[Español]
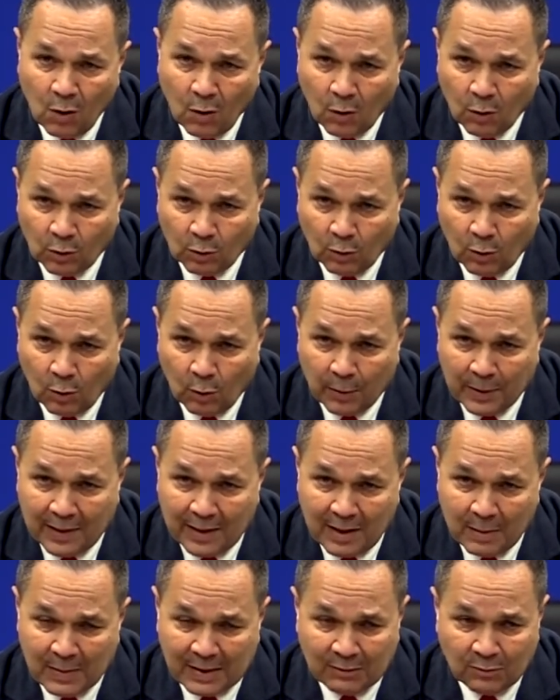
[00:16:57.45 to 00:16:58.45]
o,
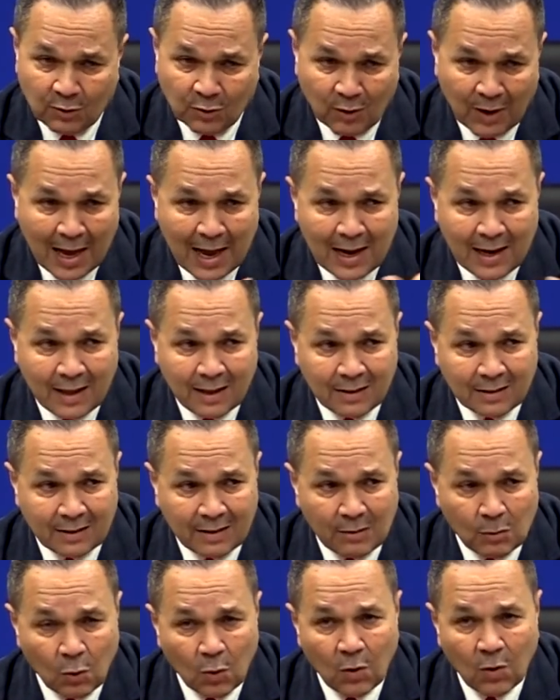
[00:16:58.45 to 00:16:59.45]
bidimensionales,
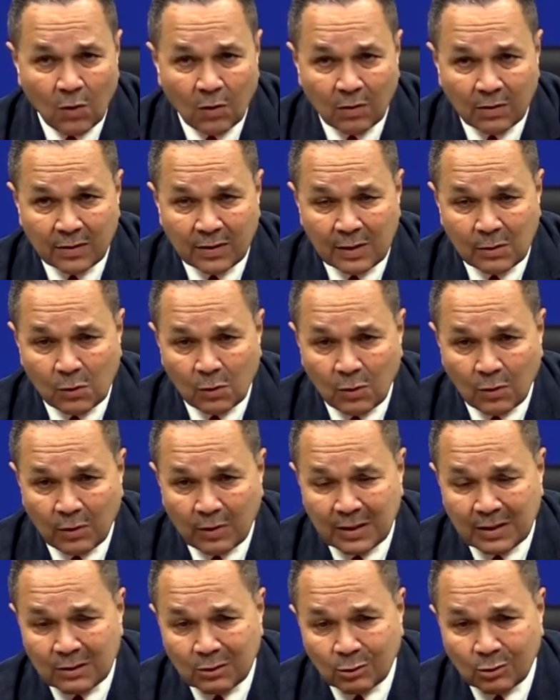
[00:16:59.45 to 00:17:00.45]
dibujos,
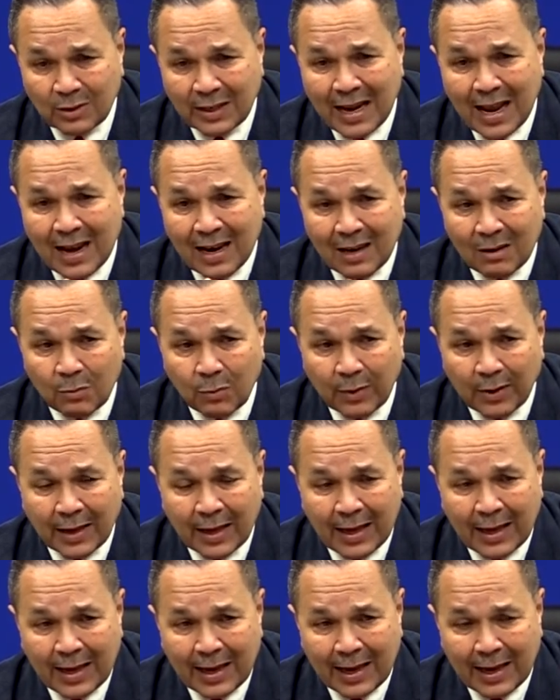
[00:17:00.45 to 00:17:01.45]
dibujos industriales. Pues.
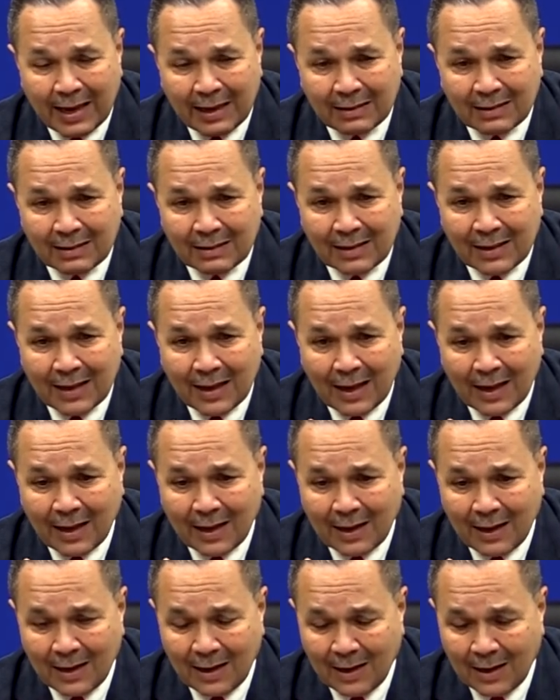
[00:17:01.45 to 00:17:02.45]
Eh,
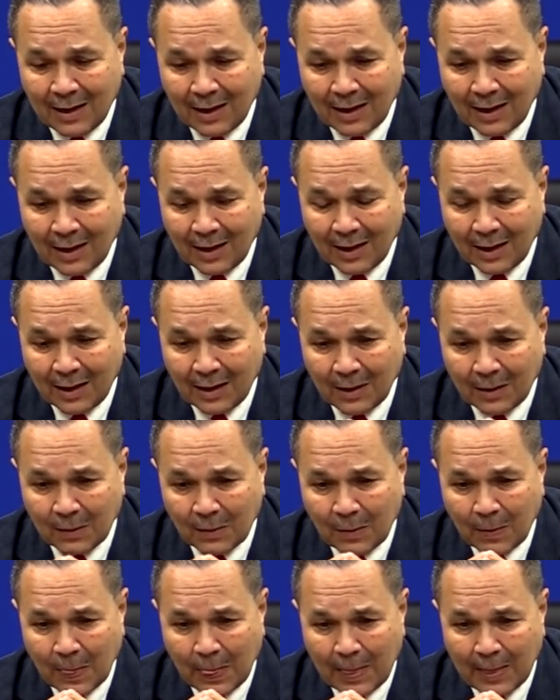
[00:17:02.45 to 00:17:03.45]
la,
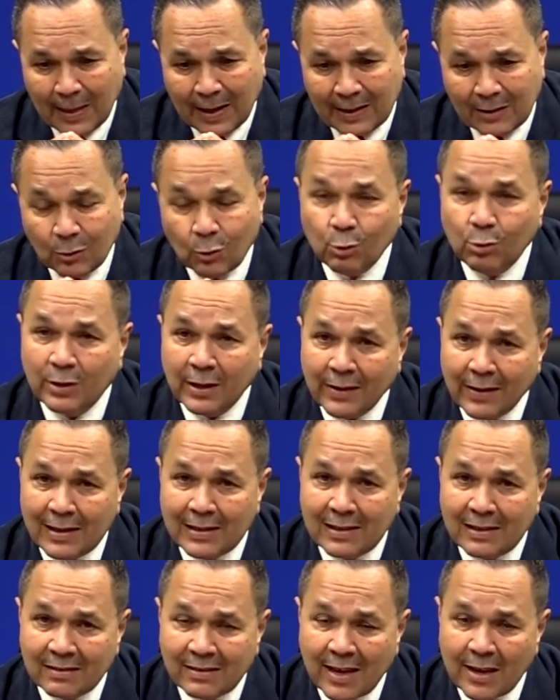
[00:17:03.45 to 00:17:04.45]
industria
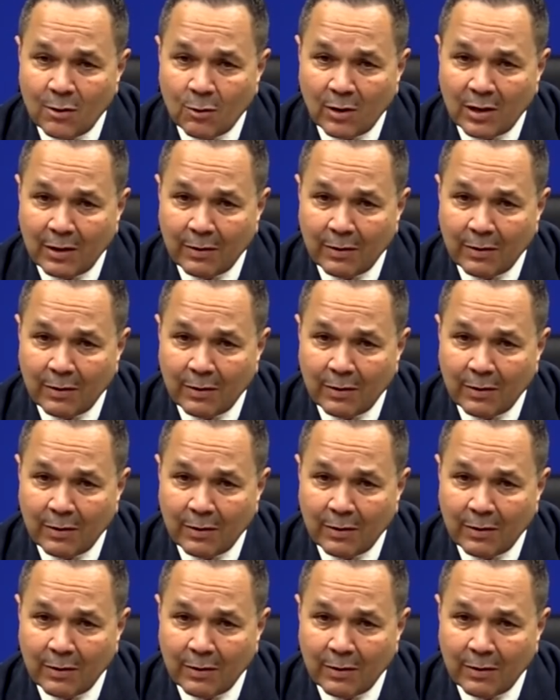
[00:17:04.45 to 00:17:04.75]
del diseño a